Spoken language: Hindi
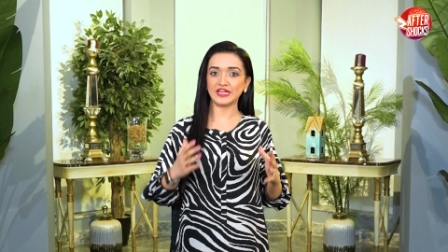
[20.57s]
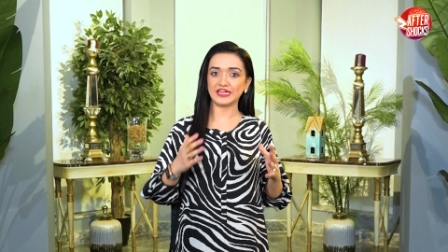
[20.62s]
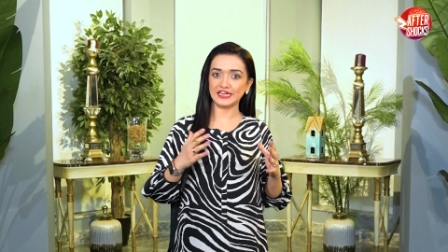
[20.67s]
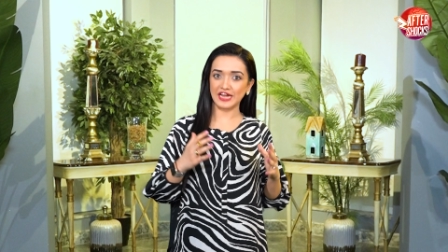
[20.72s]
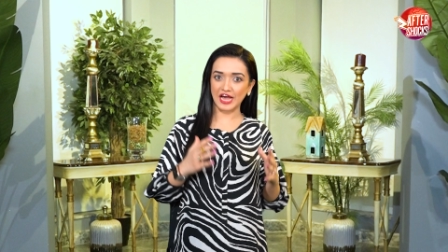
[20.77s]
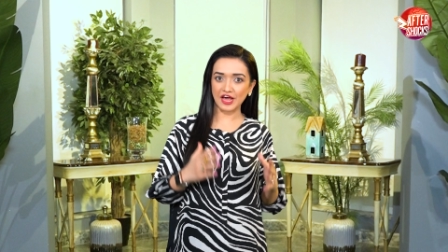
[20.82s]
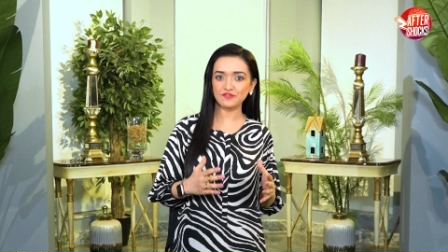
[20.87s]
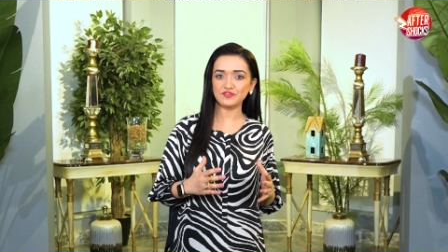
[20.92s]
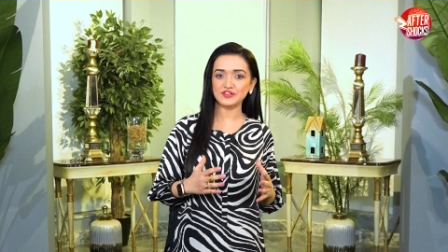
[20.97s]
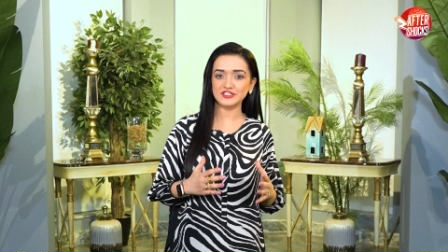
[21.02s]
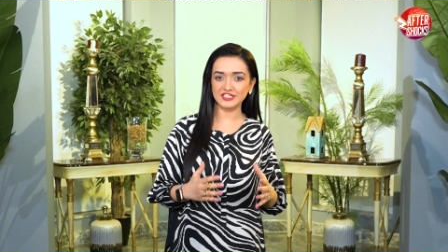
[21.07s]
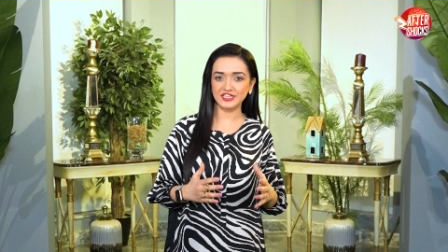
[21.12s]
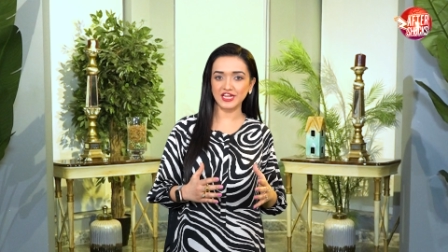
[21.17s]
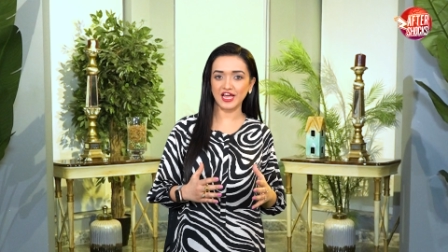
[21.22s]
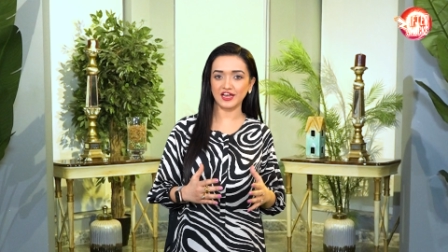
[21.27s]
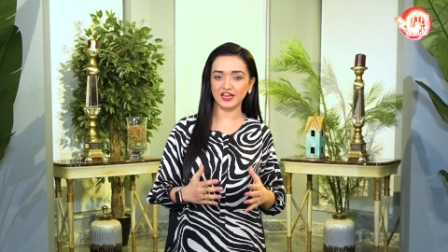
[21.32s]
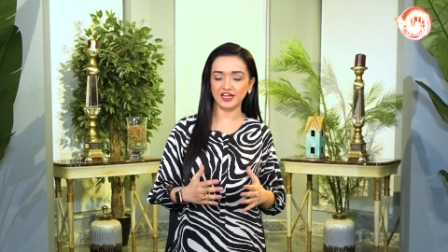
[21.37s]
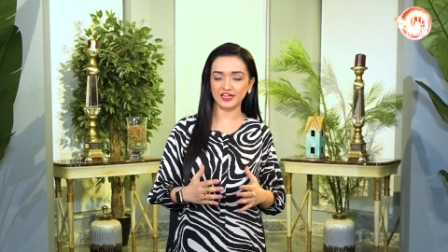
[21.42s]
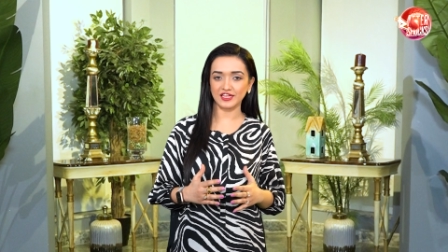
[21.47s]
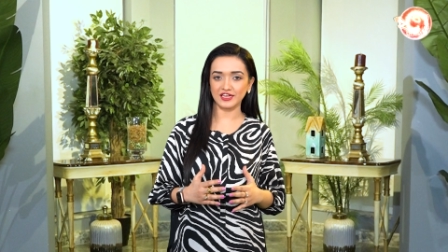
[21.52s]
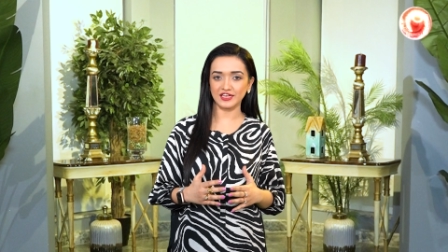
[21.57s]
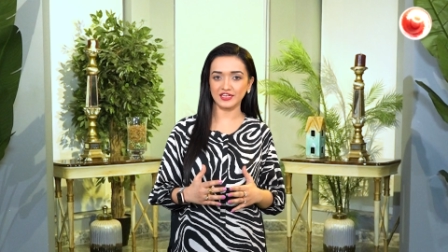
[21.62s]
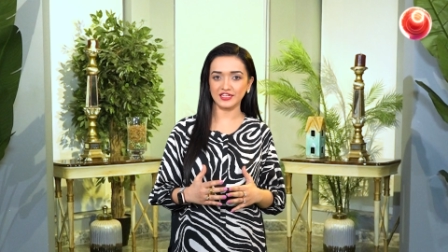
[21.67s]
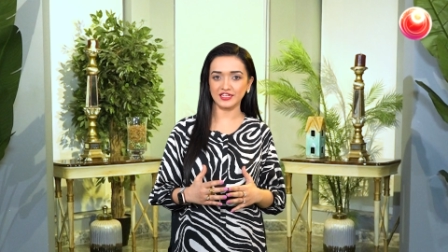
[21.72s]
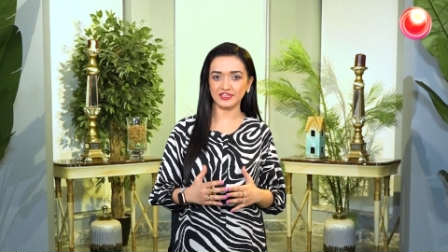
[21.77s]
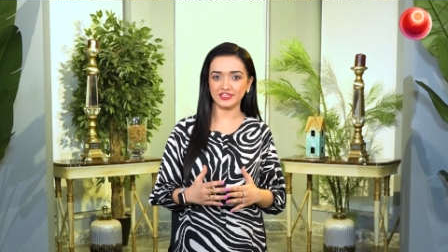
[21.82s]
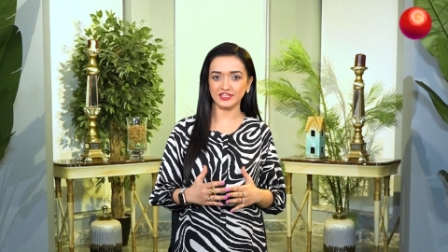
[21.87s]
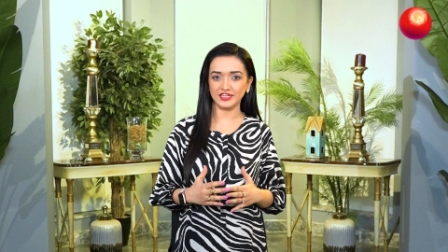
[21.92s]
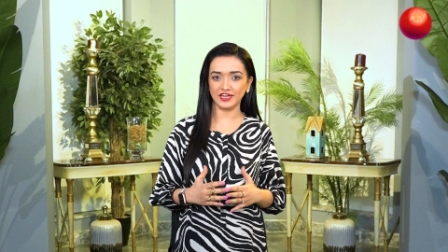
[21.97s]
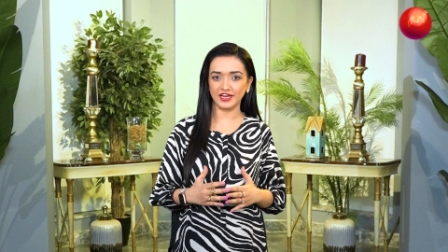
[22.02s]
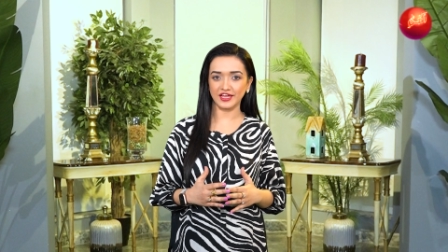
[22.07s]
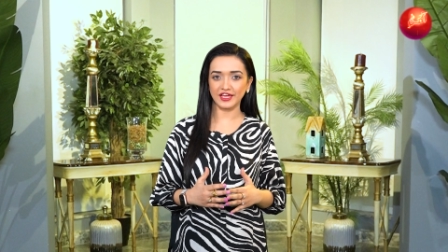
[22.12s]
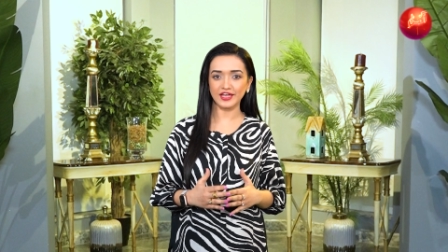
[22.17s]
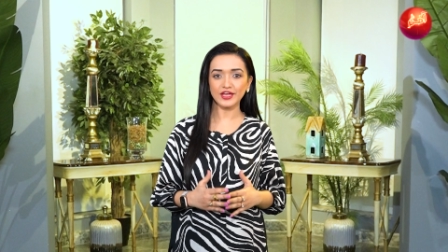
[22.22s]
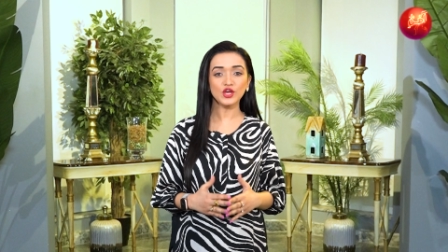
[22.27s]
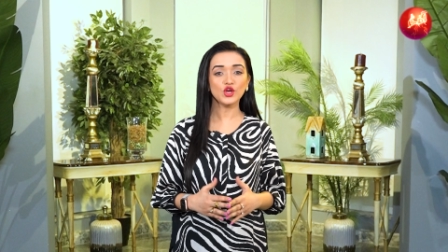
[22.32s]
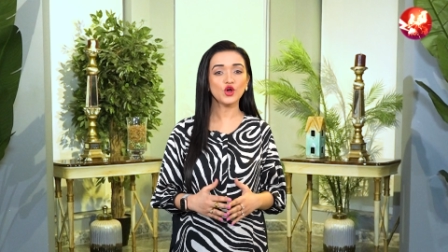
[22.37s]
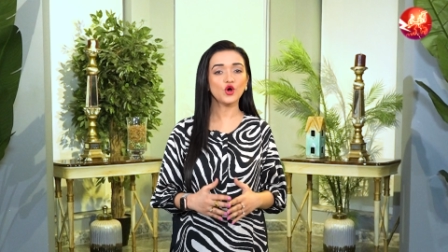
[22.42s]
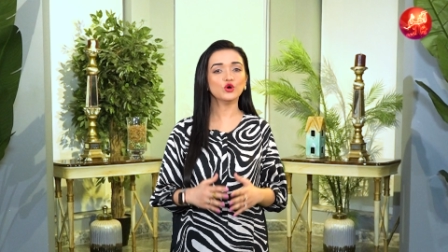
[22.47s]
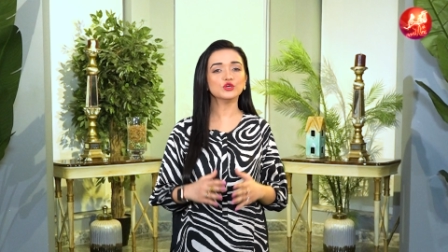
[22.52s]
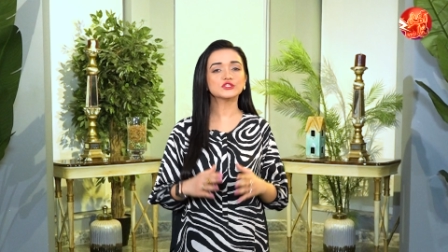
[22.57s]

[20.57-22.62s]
निगरान वजीर अला के लिए दिया है